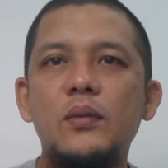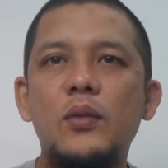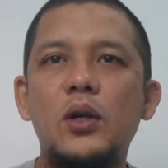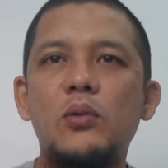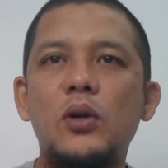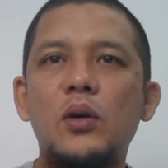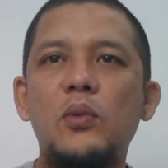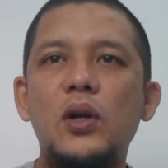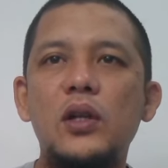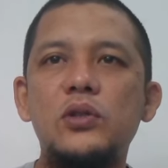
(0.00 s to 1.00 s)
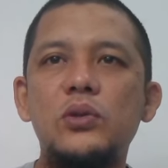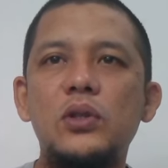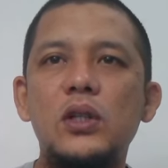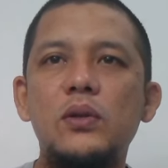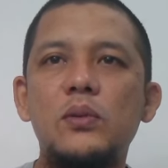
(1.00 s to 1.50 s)
baru buka bulan
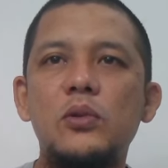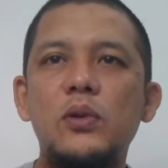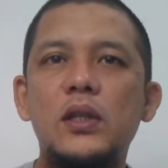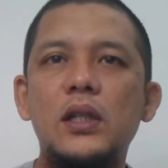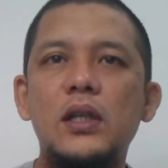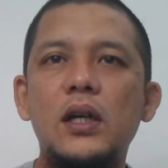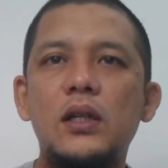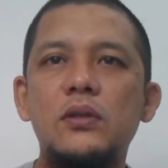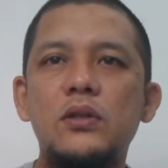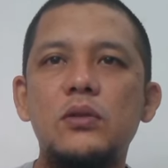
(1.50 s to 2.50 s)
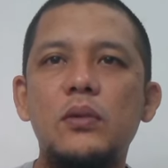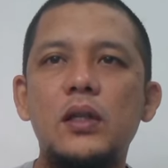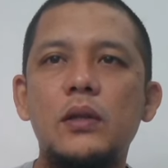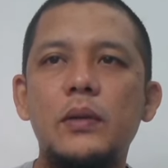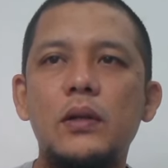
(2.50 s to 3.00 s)
Juni 2023 sudah coba
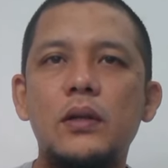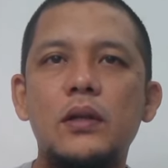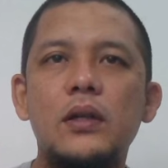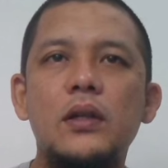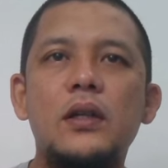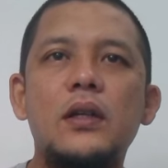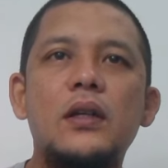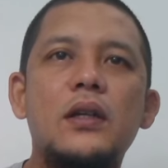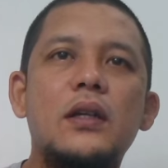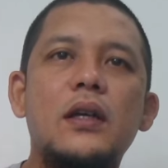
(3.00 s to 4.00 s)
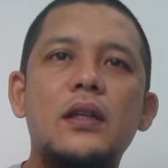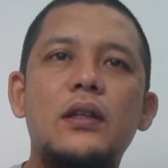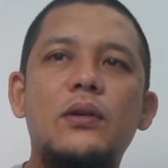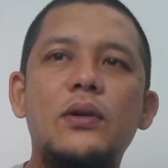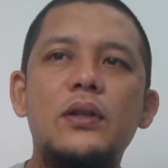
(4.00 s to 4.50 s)
kan tapi ya. kayaknya
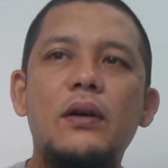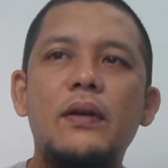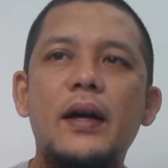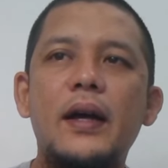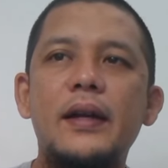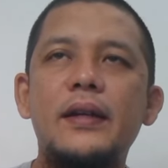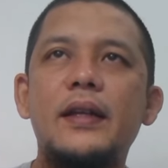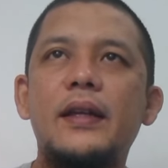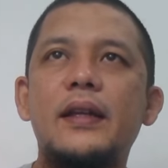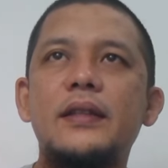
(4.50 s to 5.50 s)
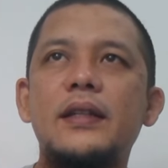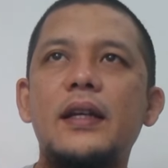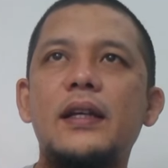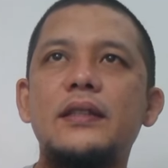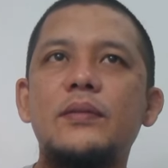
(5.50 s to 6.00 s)
tokonya udah nggak ada nih kayak
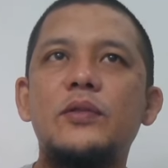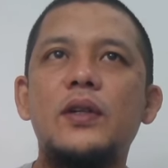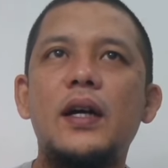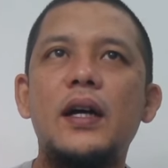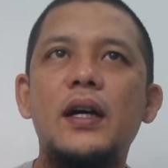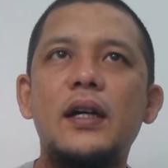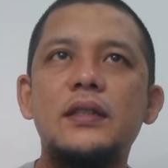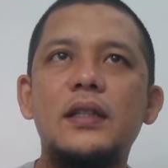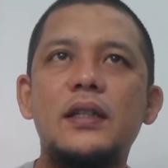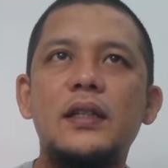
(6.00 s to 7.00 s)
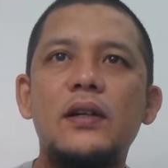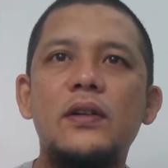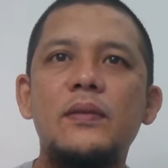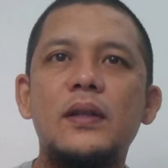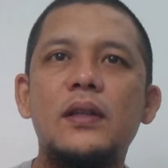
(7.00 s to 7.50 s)
lagi saya buka cakra
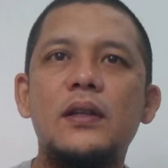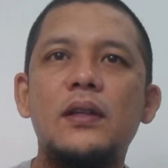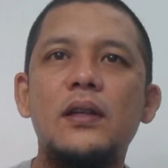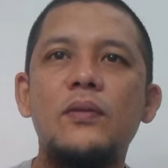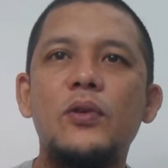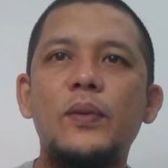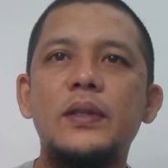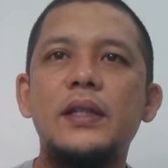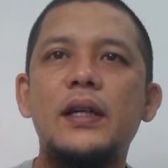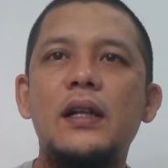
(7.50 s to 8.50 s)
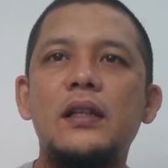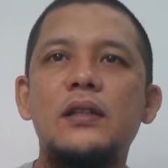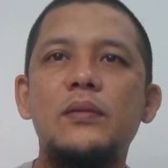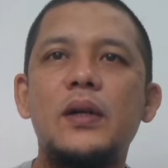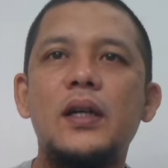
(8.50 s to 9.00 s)
Aluna batik informasi gagal
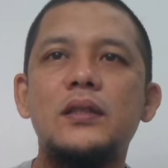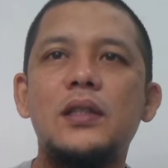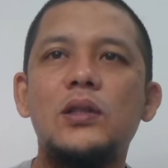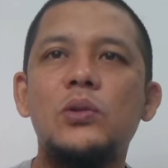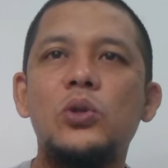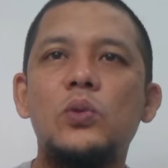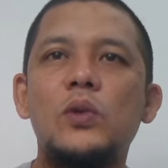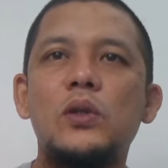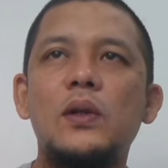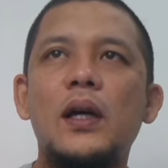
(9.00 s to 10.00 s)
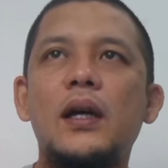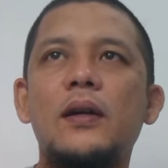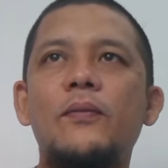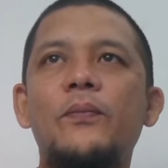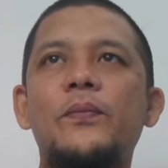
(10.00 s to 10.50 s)
diterima sentuh untuk muat ulang
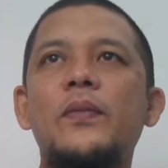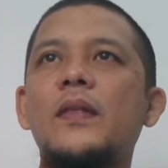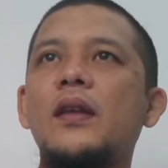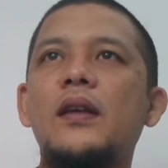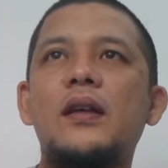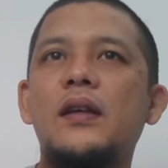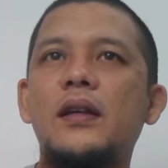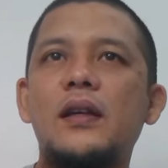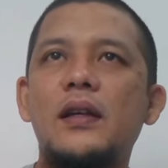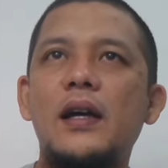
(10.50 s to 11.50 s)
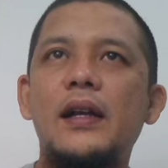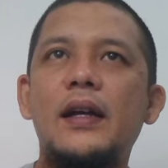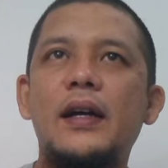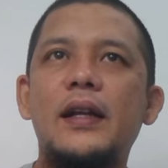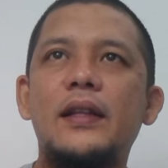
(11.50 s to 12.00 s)
nggak ada
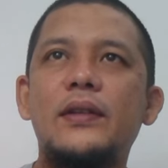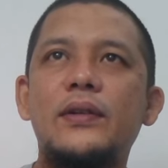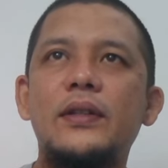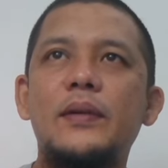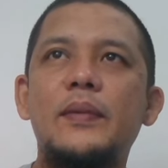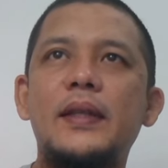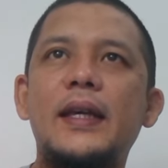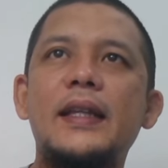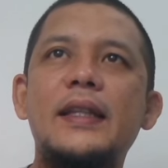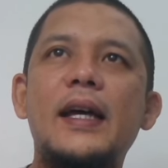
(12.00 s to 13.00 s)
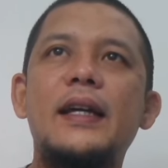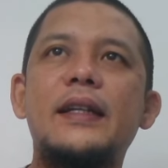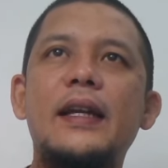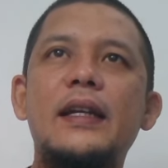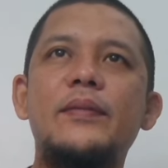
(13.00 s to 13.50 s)
nggak ada tokonya berarti kita
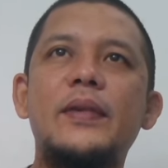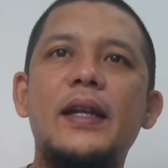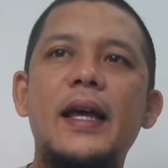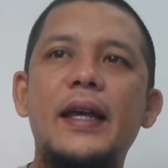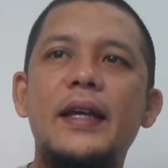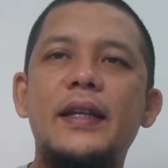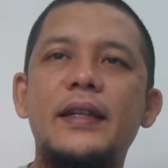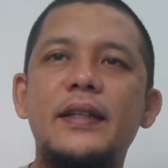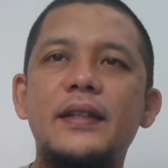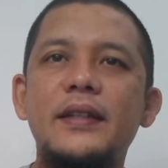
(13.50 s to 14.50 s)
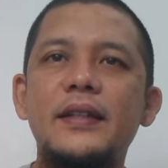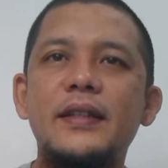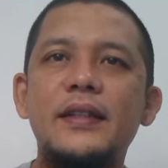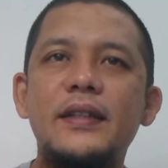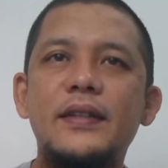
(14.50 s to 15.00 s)
random yang lain
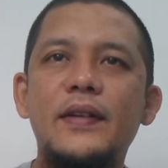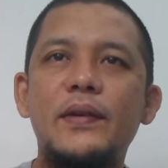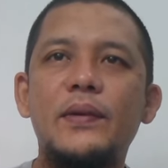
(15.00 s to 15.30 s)
waduh